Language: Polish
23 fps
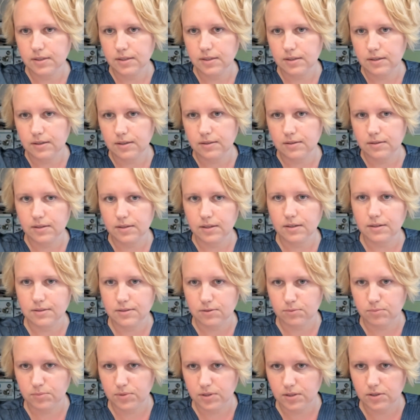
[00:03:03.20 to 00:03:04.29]
tyk, tyk,
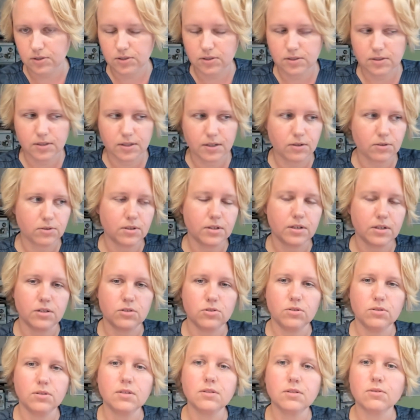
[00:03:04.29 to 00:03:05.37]
zrobiliście,
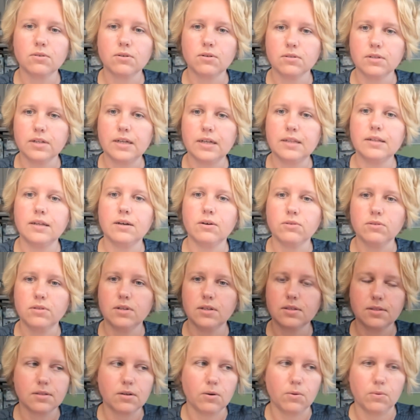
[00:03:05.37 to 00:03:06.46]
odhaczone, dokonane,
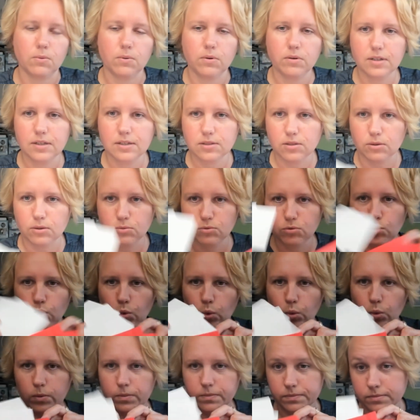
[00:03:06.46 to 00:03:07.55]
one są, one są tu.
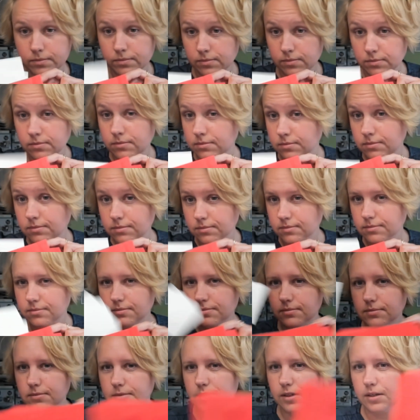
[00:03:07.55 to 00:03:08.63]

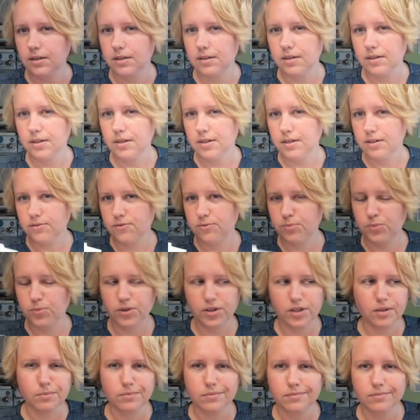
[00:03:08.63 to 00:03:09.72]
Tak? W
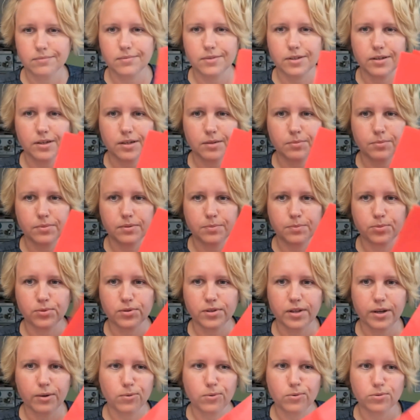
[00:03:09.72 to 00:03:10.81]
moim, to jakby,
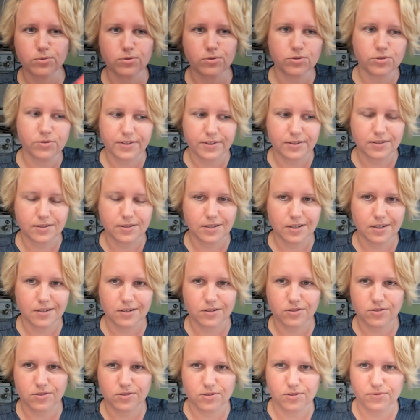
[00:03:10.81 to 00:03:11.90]
pudełku
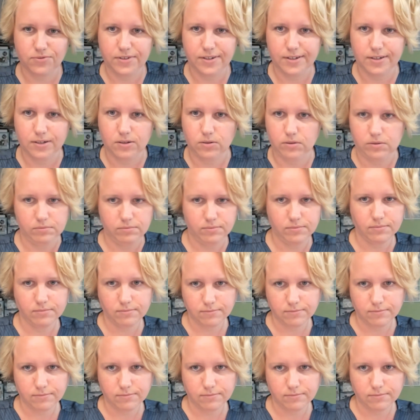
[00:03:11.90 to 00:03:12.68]
doświadczenia życiowego.